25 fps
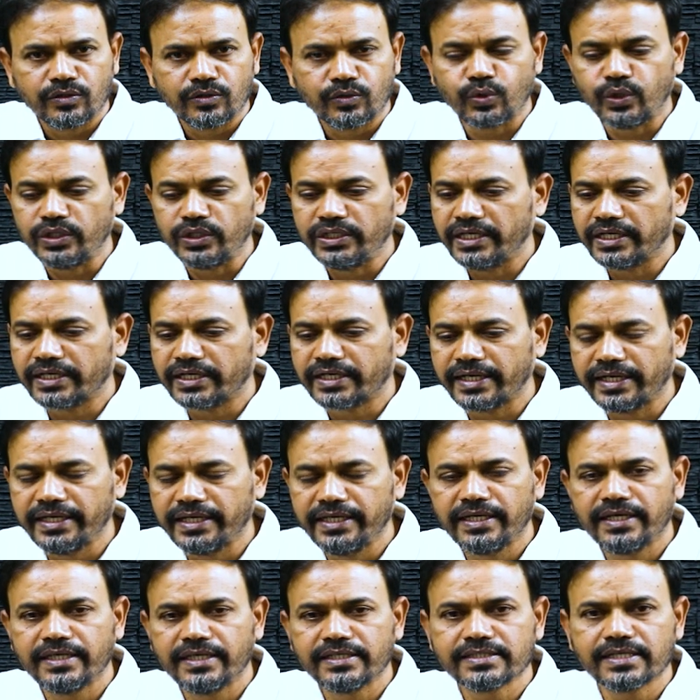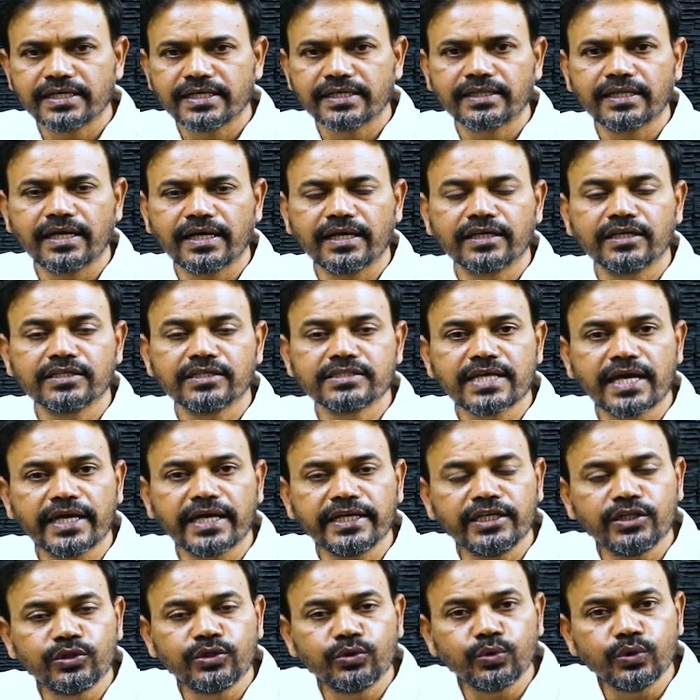कोई ये कह ही नहीं सकता कि
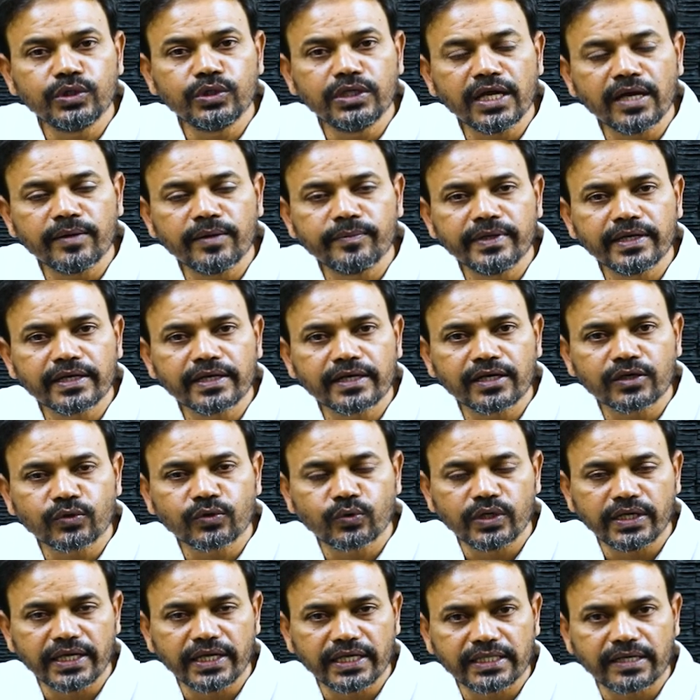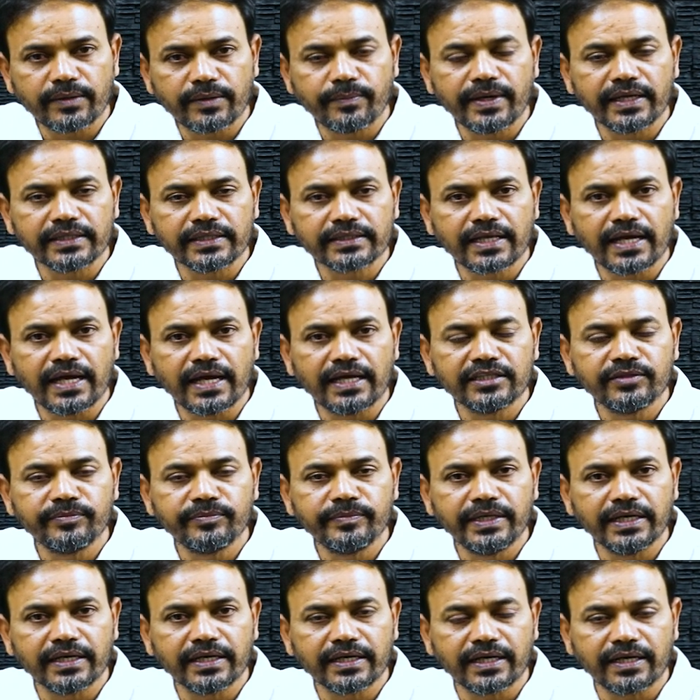सारी दुनिया में अगर कोई हैदराबाद का
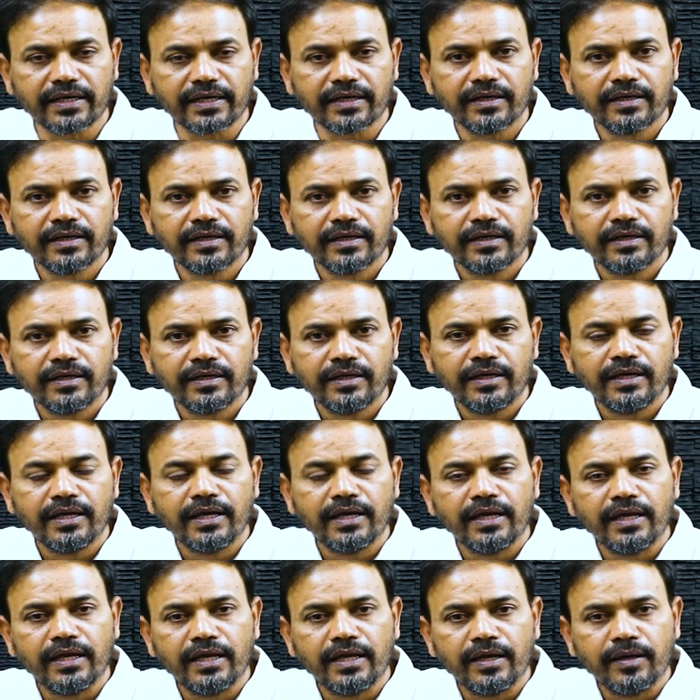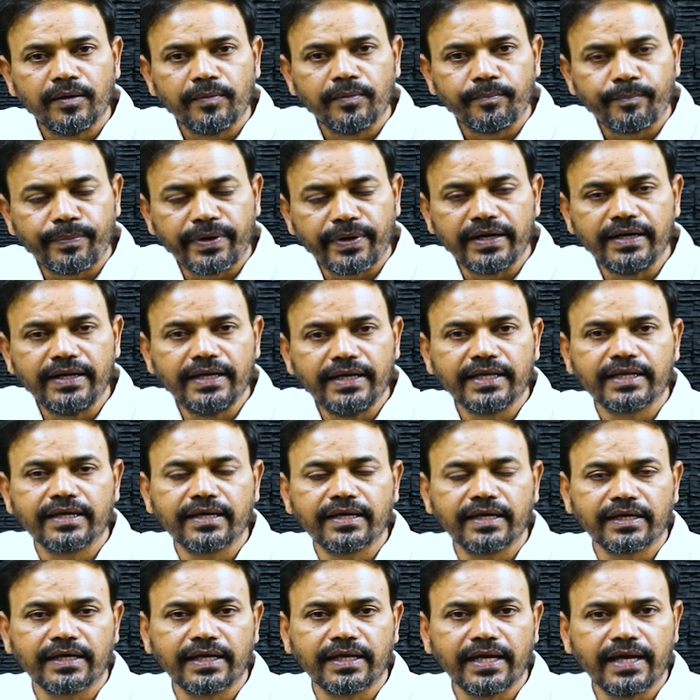आदमी अगर पढ़ लिख
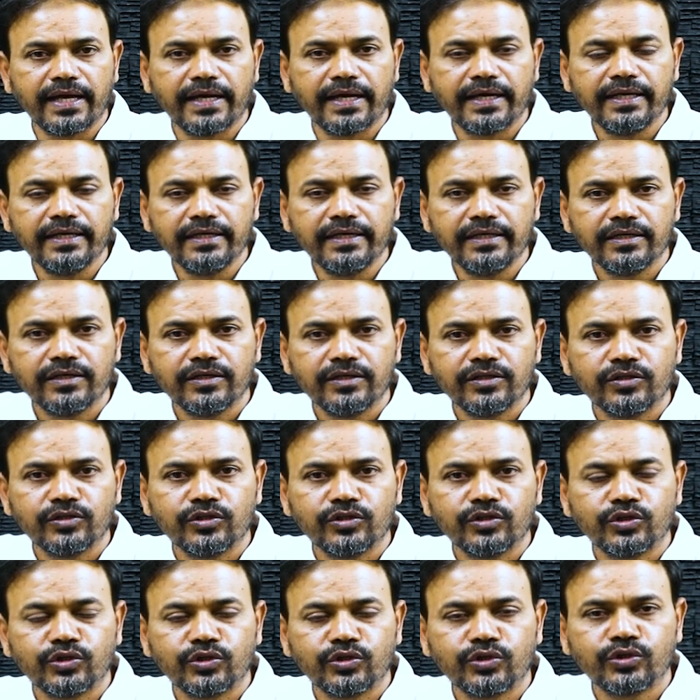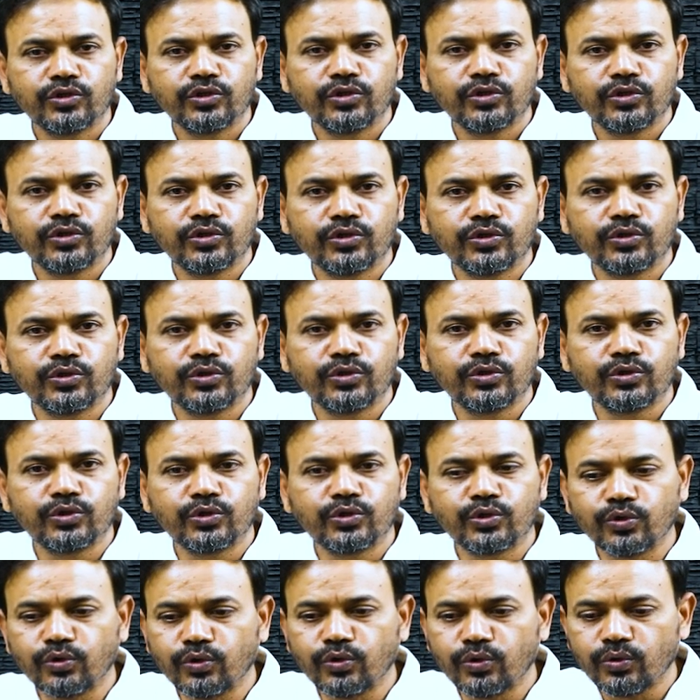कर गया है
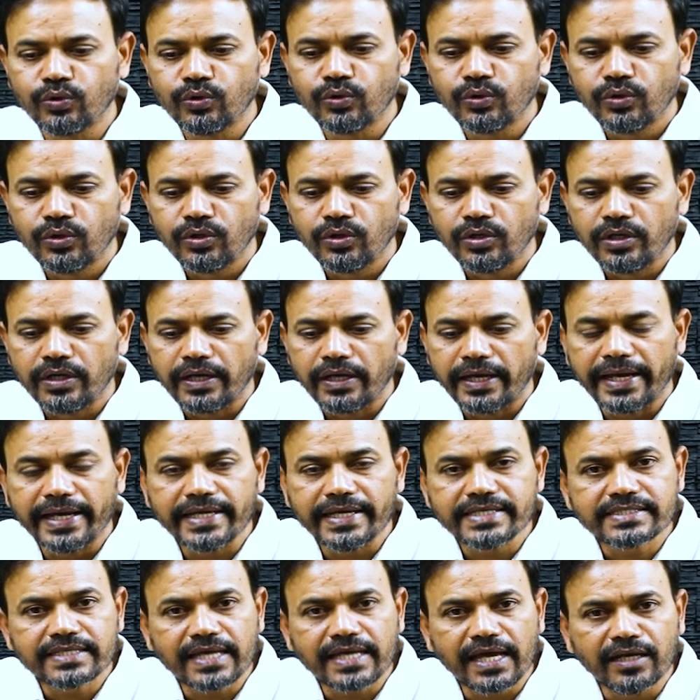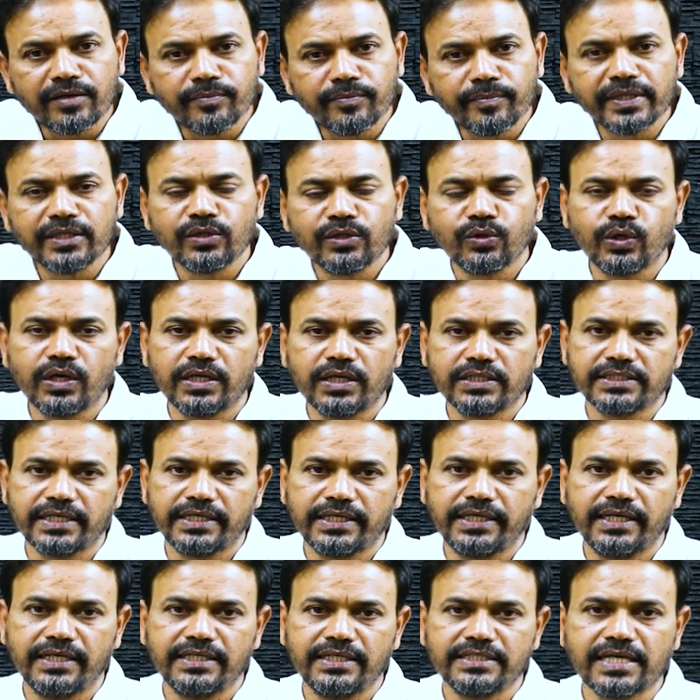तो एहसानमंद होना
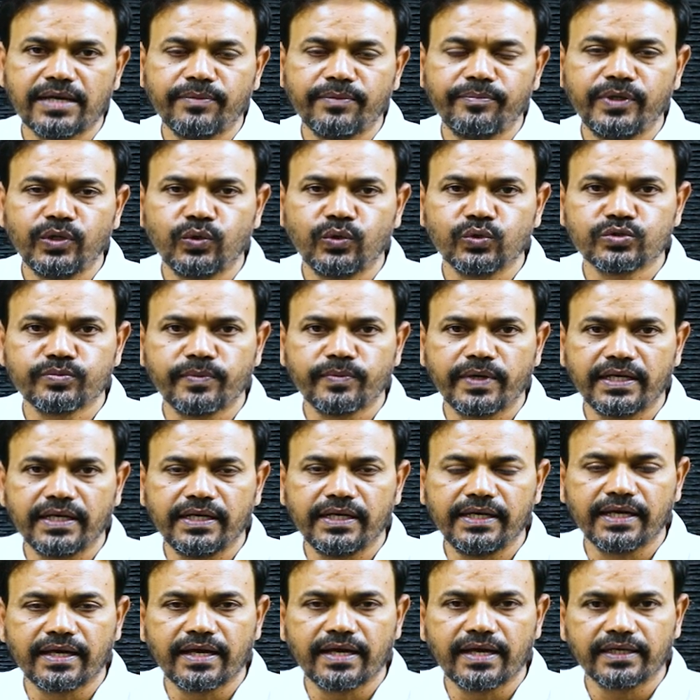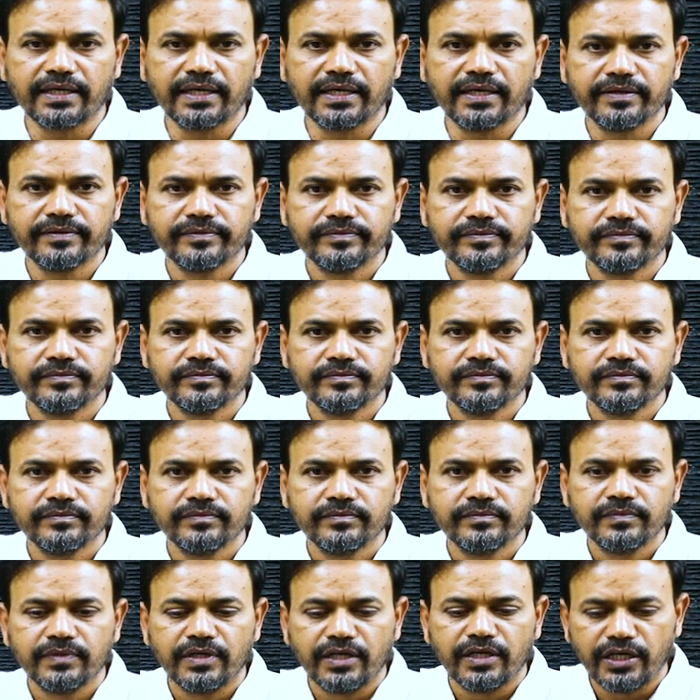चाहिए निज़ाम मीर उस्मान अली ख़ां के
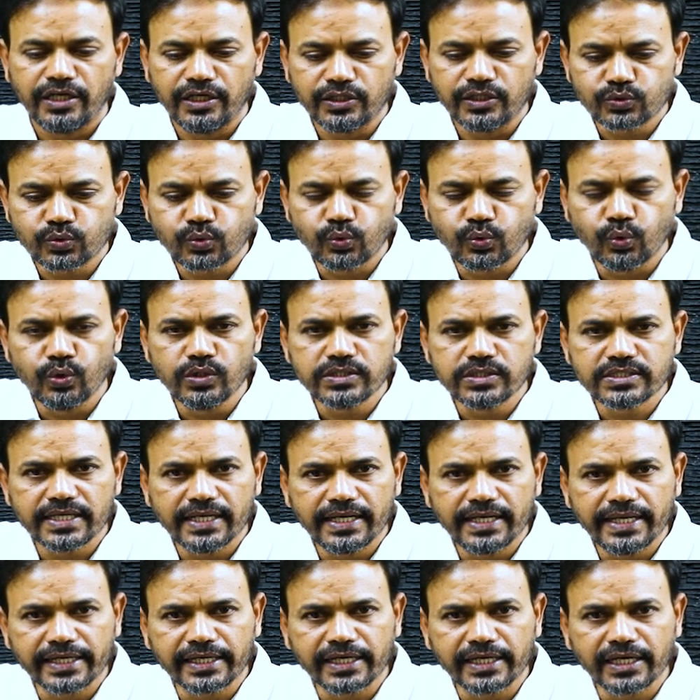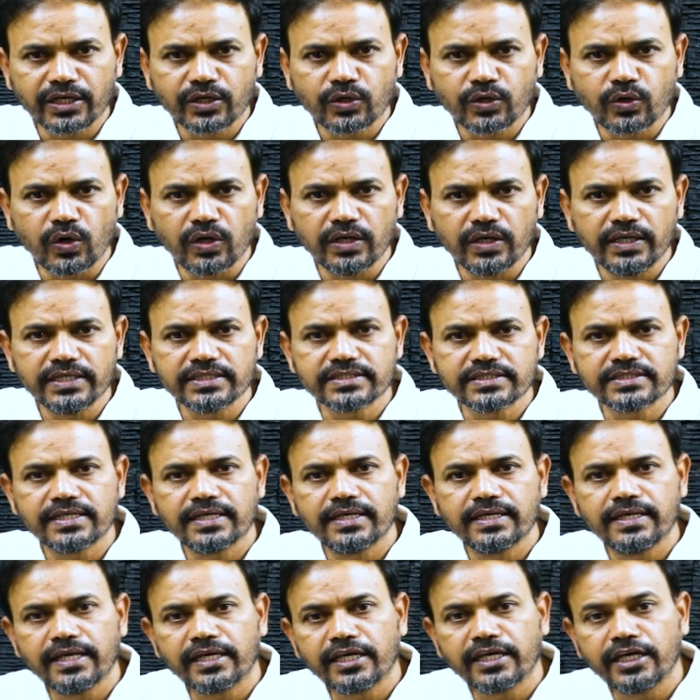स्कूल से लेके कॉलेज
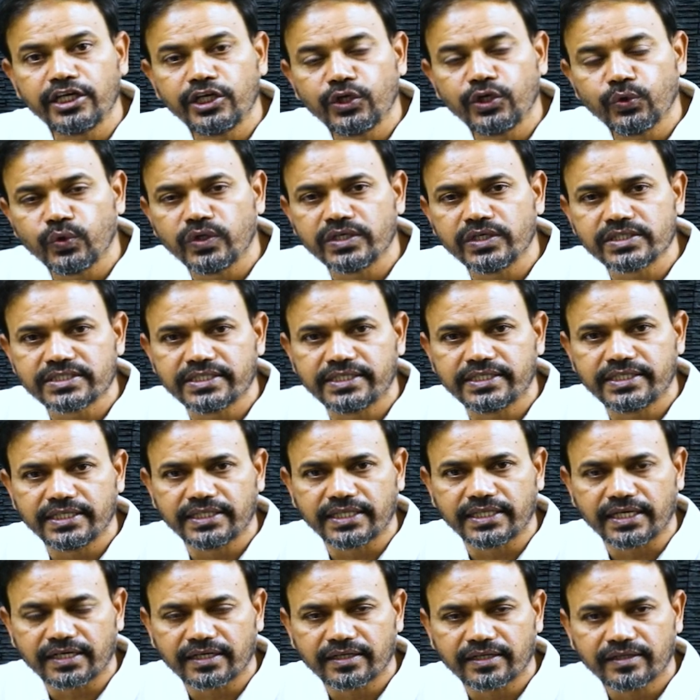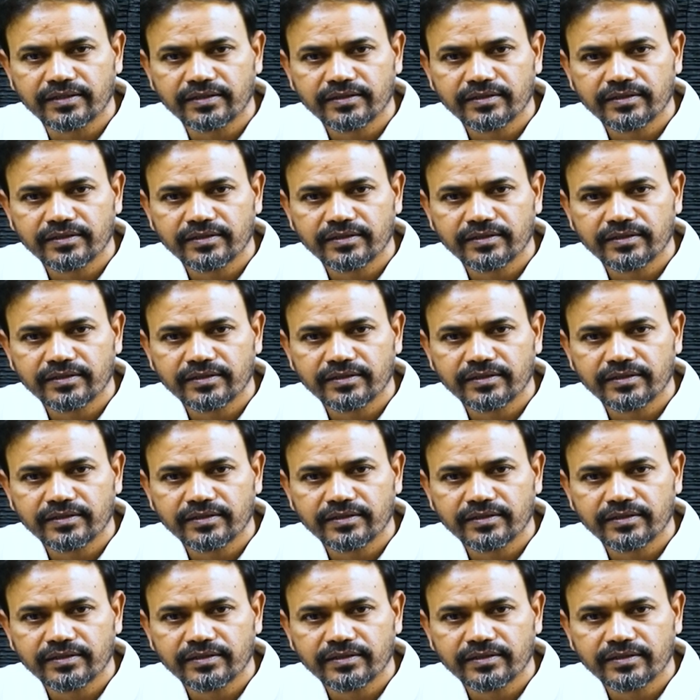से लेके यूनिवर्सिटी तक